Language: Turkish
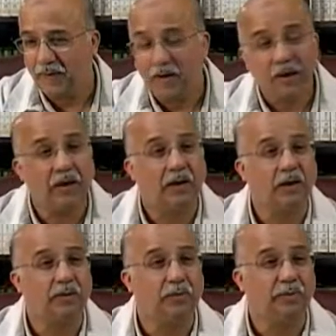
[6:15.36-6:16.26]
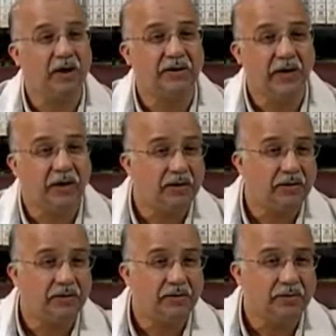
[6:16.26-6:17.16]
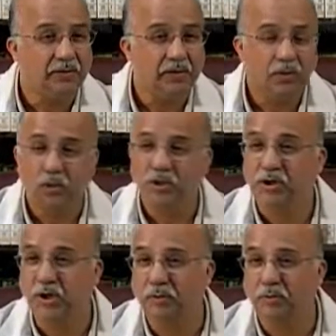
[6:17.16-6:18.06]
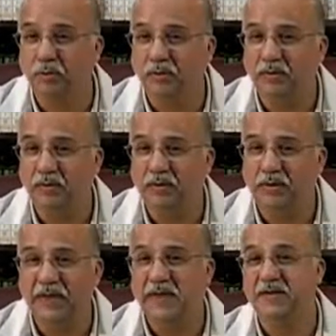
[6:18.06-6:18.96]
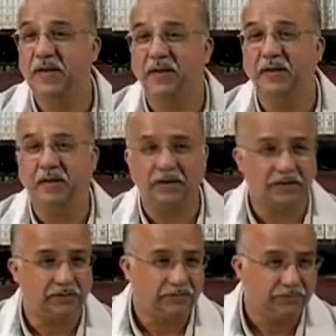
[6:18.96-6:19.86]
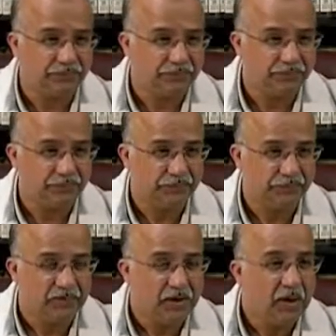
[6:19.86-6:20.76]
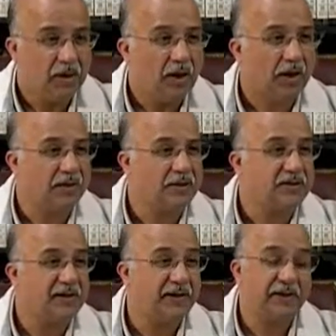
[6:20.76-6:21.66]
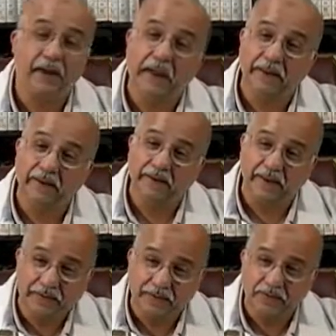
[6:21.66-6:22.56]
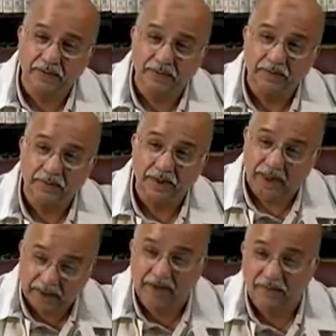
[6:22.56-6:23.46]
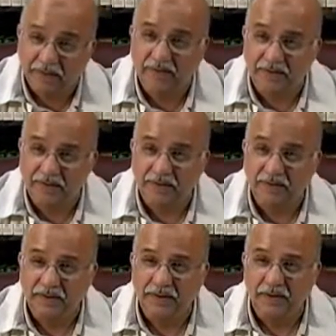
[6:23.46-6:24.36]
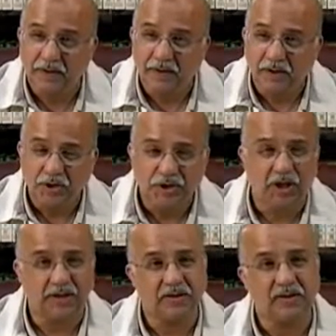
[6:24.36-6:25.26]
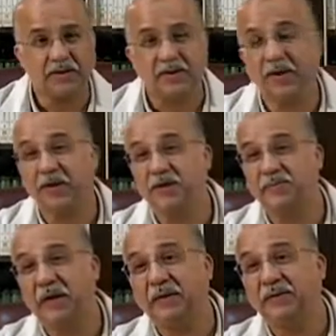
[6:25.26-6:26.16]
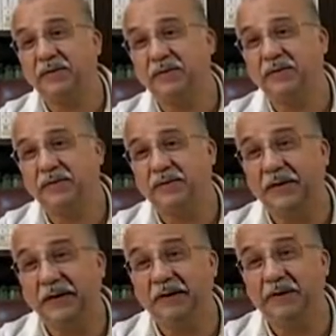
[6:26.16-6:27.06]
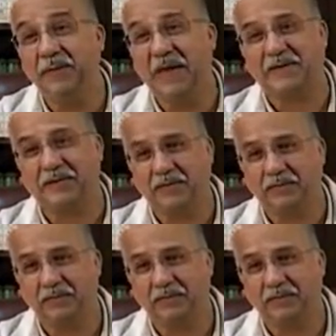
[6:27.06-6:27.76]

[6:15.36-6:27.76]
El hayru biyedeyk ve şerru leyse ileyk. Hayır senin elindedir, ellerindedir. Şer ise sana nisbet edilmez.